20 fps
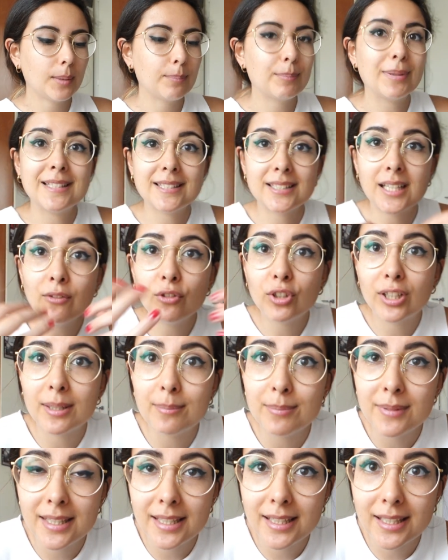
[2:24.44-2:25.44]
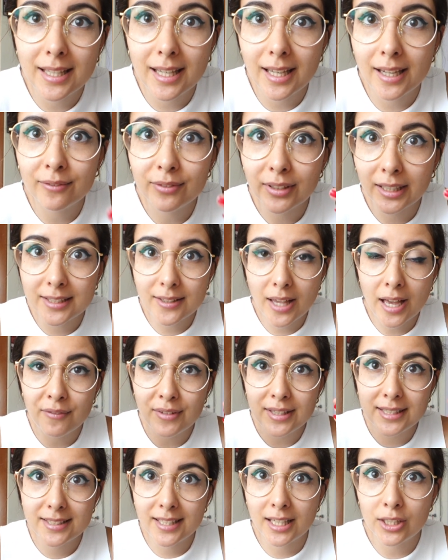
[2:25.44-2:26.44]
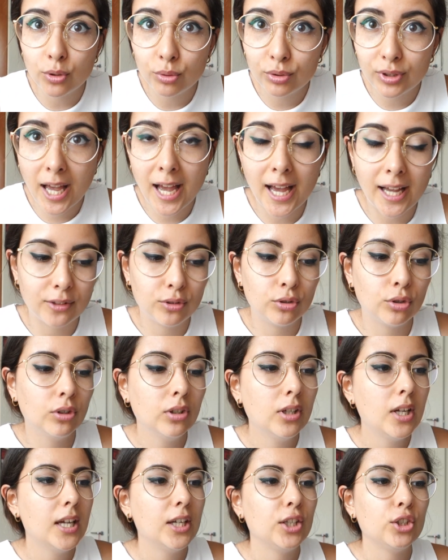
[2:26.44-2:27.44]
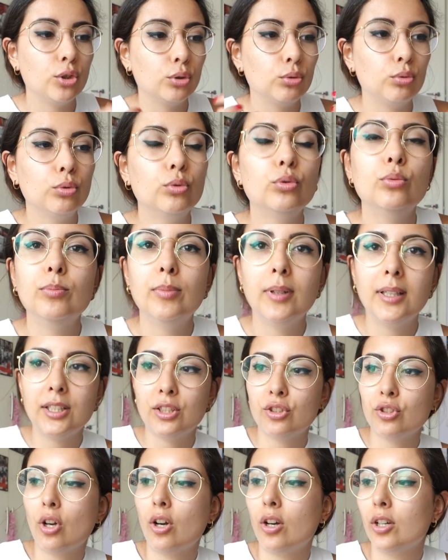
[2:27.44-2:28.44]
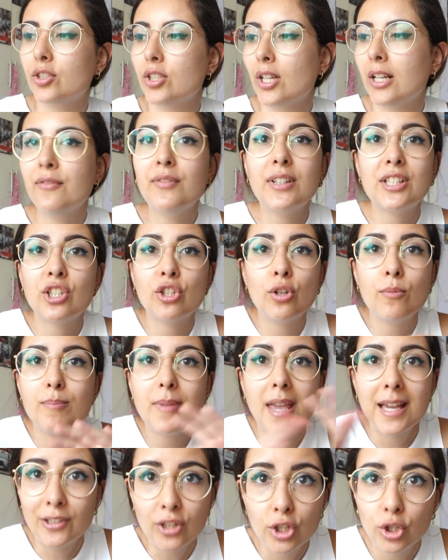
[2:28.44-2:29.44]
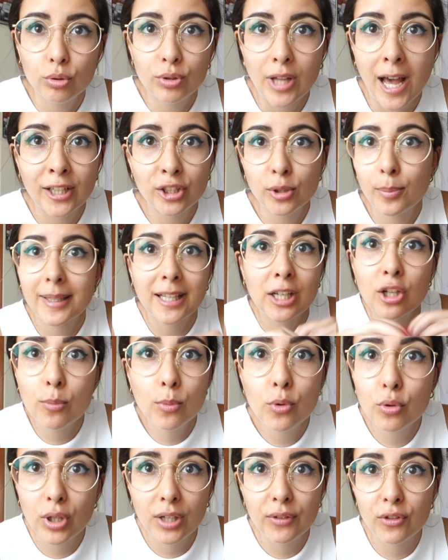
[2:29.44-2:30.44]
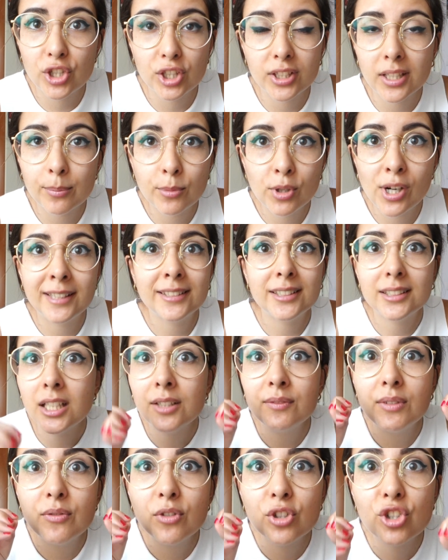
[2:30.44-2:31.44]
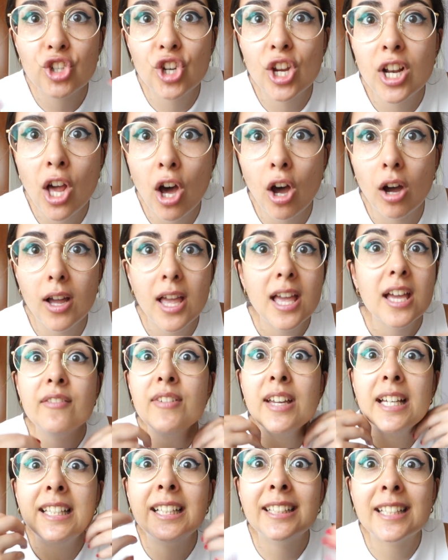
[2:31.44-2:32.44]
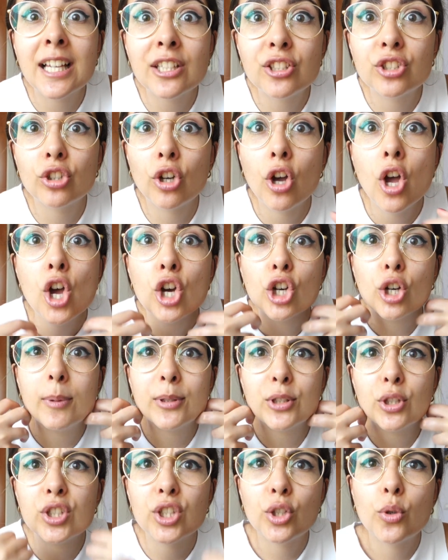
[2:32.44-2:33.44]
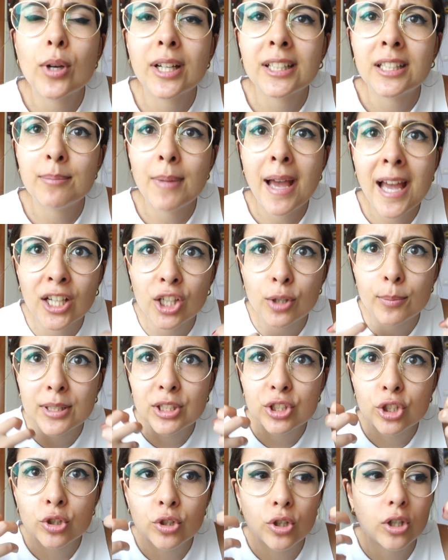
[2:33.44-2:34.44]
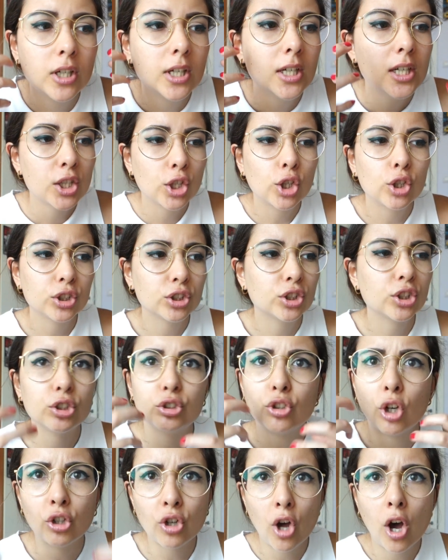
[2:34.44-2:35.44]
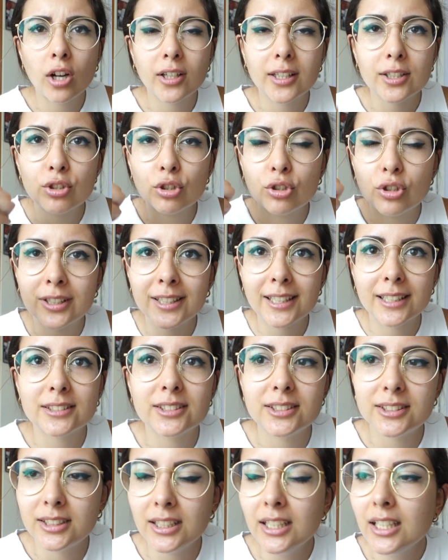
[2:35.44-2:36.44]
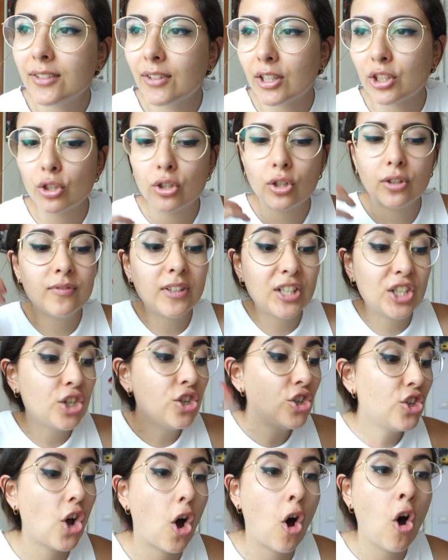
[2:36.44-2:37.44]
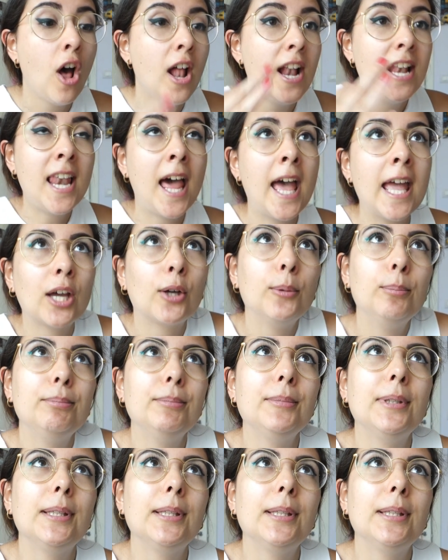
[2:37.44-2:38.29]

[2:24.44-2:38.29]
pensavo che mi avesse aiutato YouTube, i social, invece non mi hanno aiutato perché comunque la voce tremolante dal vivo ce l'ho. Vedi adesso come sono sicura di me, come sono, co- no, che sono aggressiva, sono... invece no, l'aereo